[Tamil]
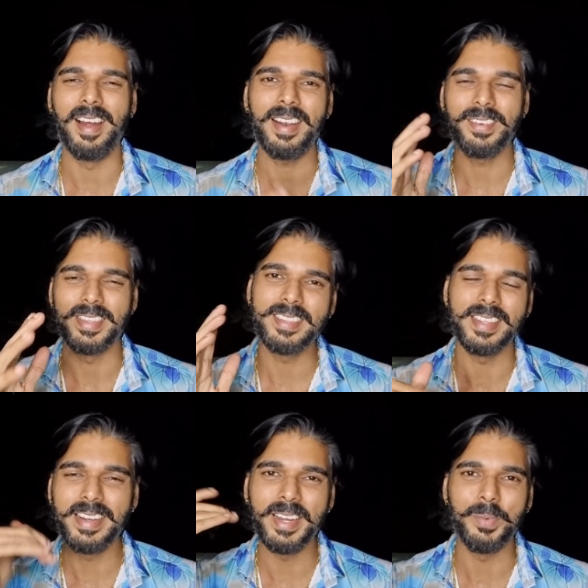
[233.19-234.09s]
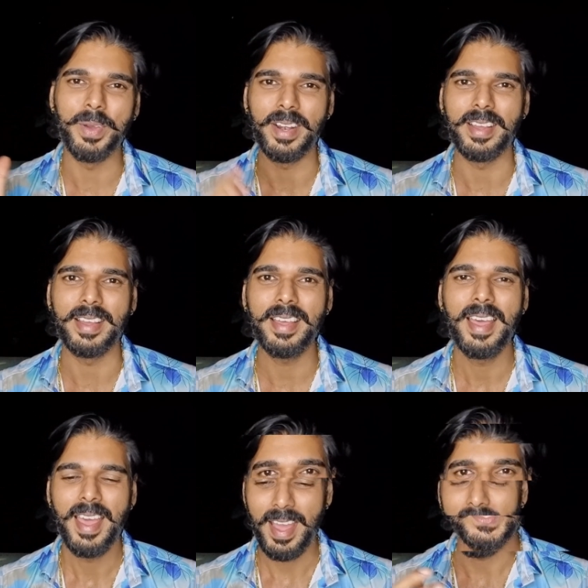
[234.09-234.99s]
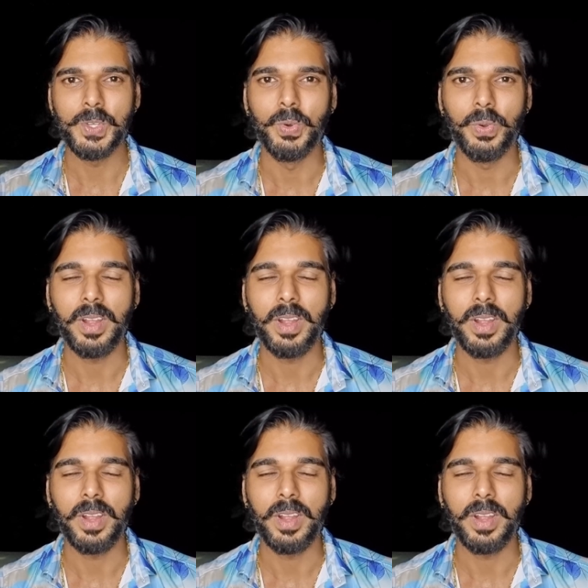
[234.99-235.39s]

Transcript: ஆடை வந்து திருடிட்டு போயிடுறாங்க ஸோ